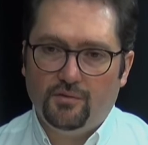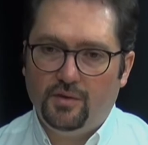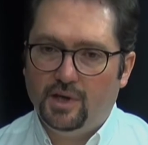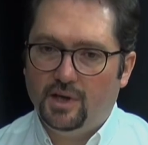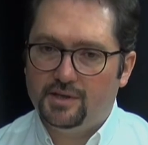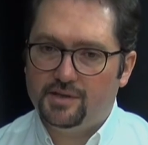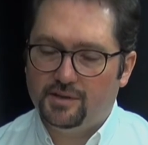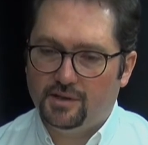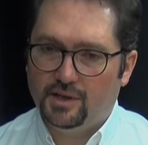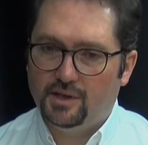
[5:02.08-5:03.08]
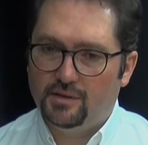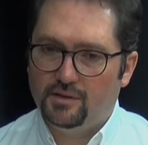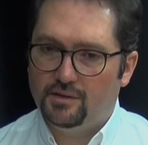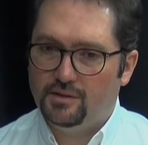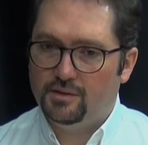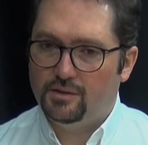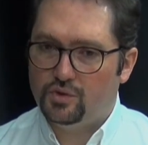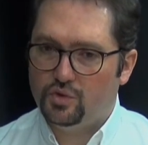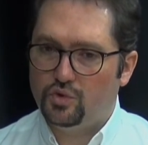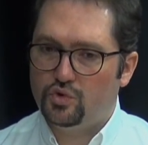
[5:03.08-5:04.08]
Ve aslında e,
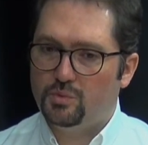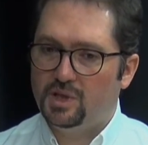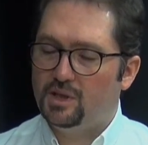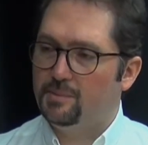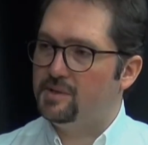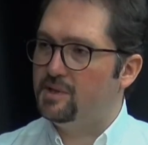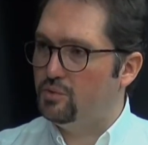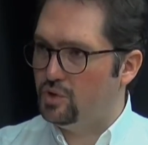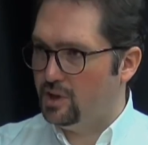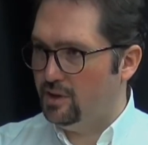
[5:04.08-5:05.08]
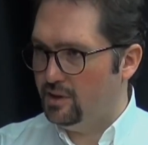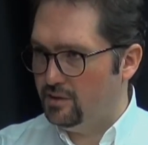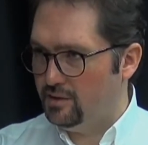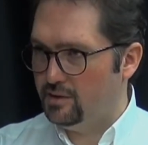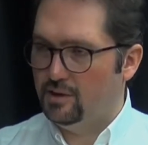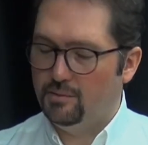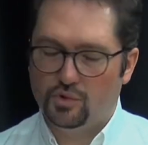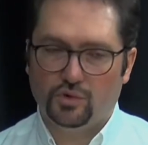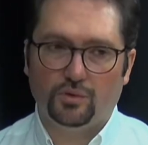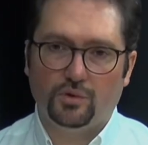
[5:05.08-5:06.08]
soruşturmanın kapısı da bu şekilde
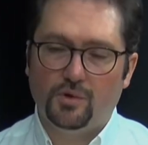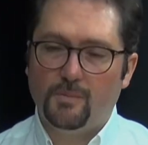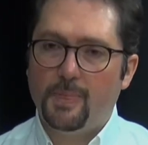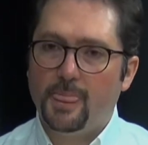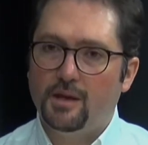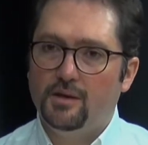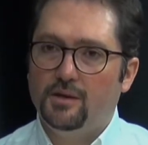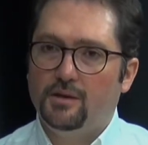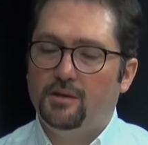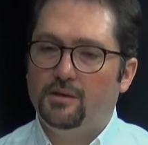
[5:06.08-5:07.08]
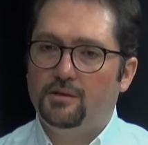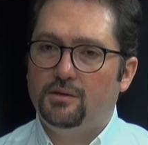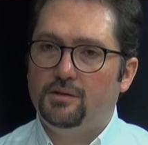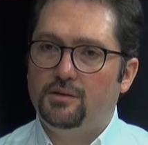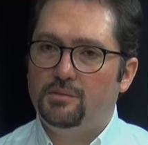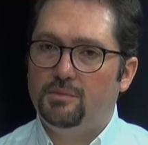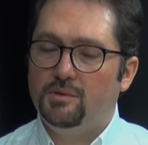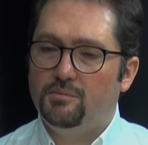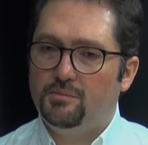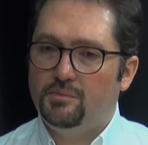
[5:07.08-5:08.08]
aralanmış oluyor. Hı hı. E,
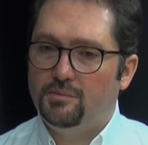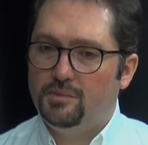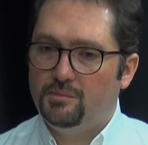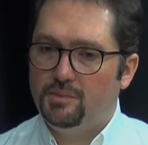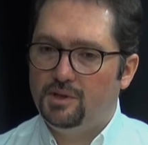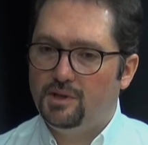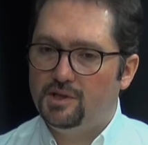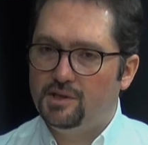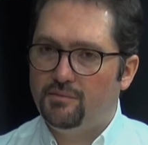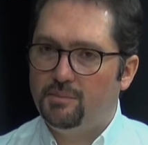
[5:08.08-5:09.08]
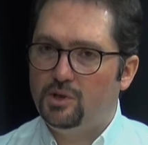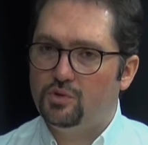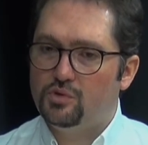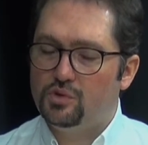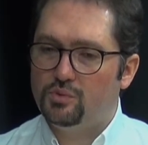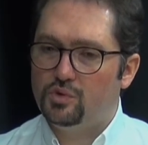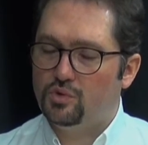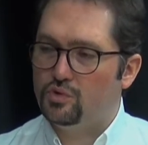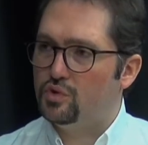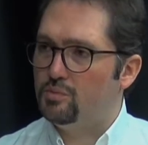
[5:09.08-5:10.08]
şimdi bir gece biliyorsunuz bu
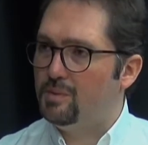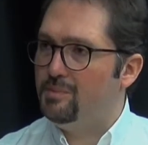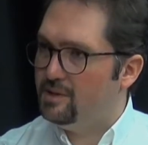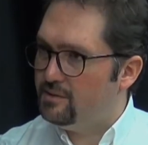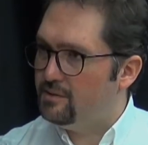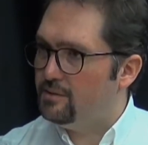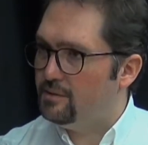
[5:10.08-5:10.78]
soruşturma MIT e,